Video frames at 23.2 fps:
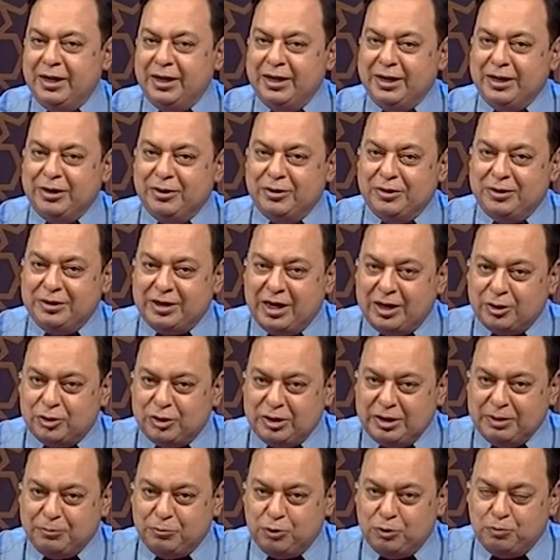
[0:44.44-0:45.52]
এর দাঁত
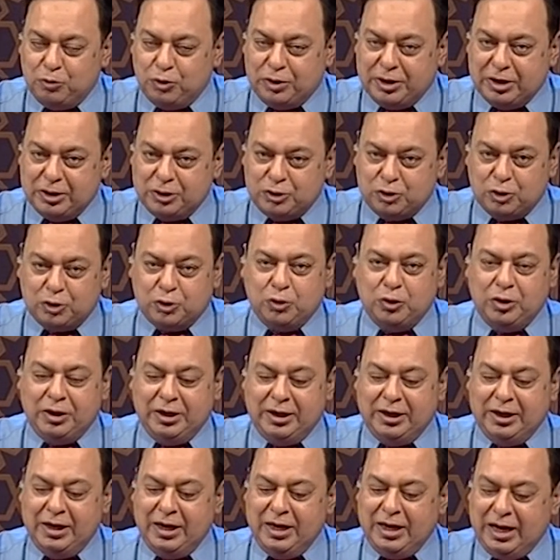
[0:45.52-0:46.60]
এবং মুখের যত্ন নিয়ে
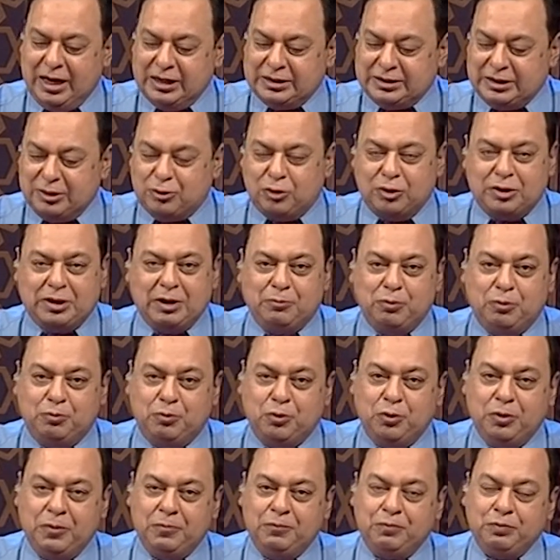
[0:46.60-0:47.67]
আছে কথা বলবো
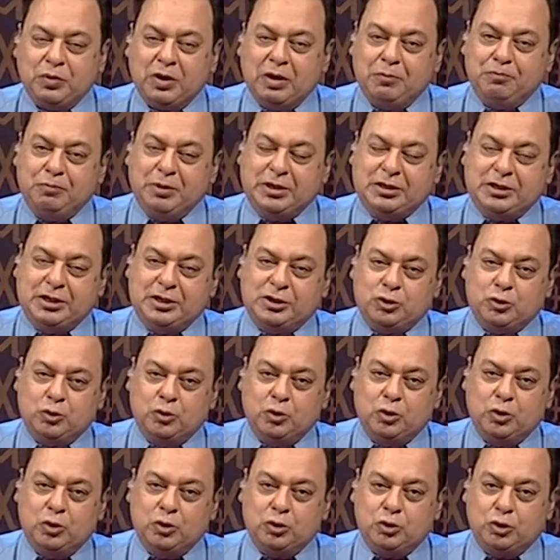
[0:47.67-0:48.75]
বিশিষ্ট
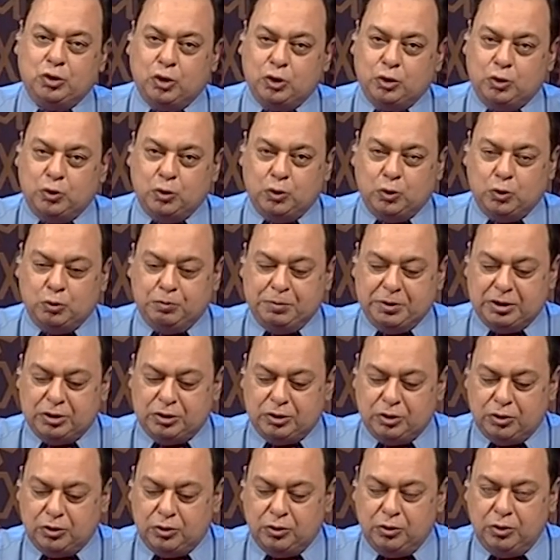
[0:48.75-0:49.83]
দন্তরোগ
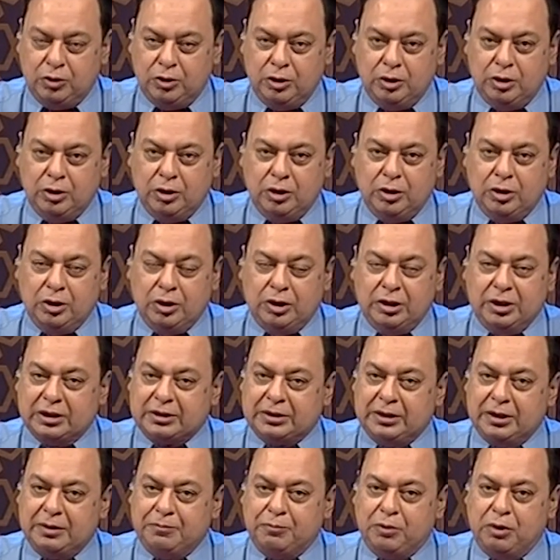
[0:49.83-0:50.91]
বিশেষজ্ঞ
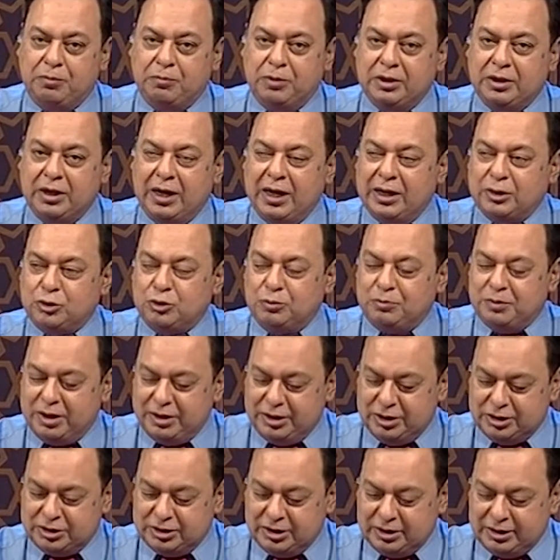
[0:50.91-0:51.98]
ডাক্তার মোহাম্মদ আজম
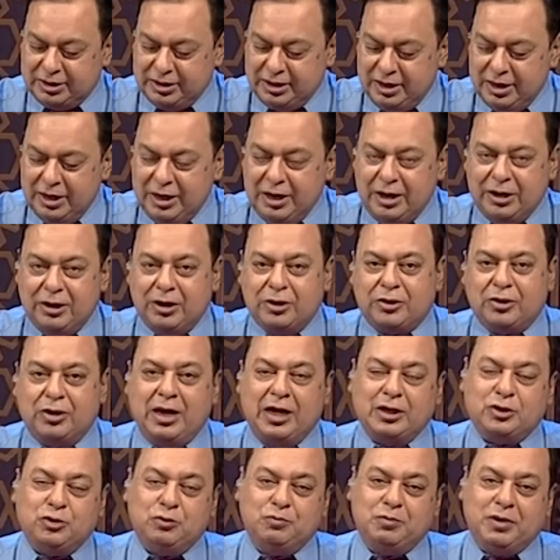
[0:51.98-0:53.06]
খানের সাথে ডাক্তার
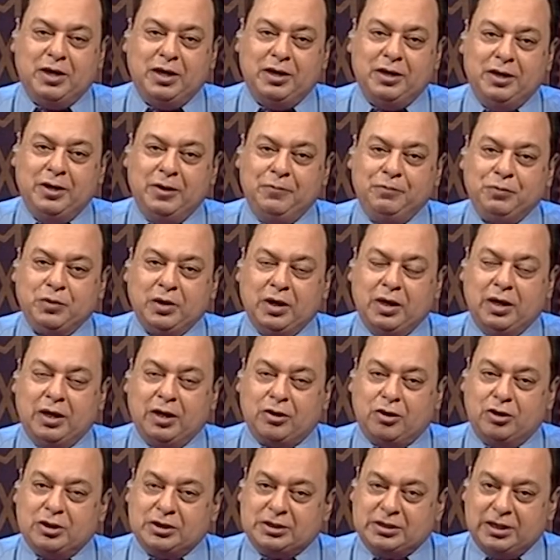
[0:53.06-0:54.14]
আজম খান
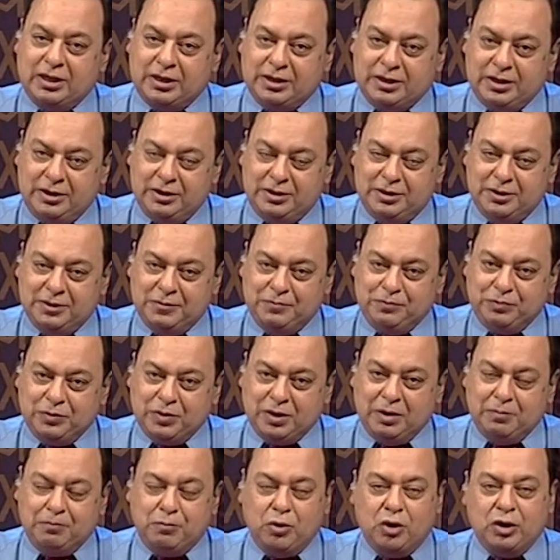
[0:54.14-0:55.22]
কনসালটেন্ট
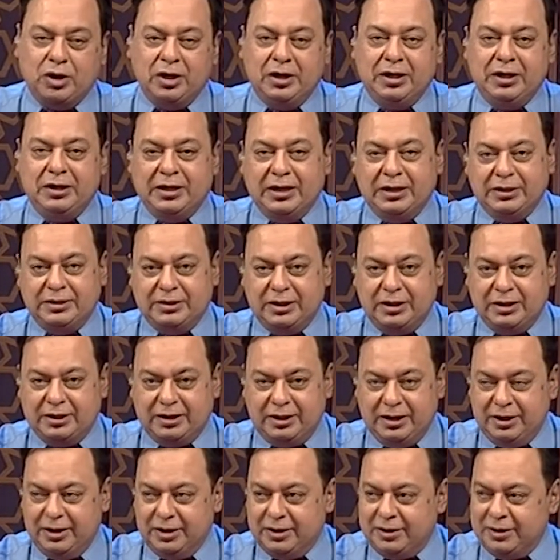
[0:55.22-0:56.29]
বনানী ডেন্টাল
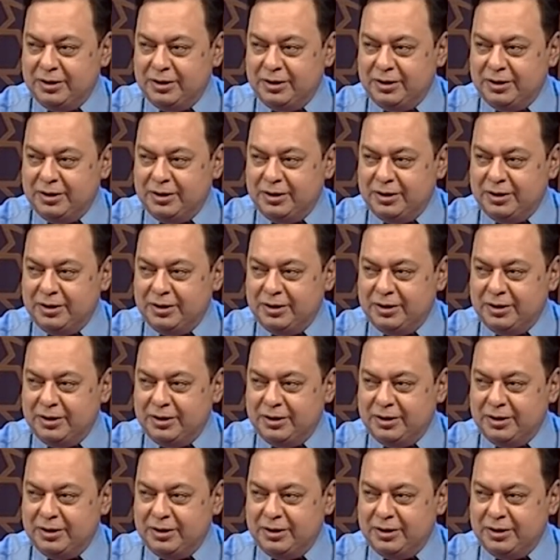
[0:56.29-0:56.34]
ক্লিনিক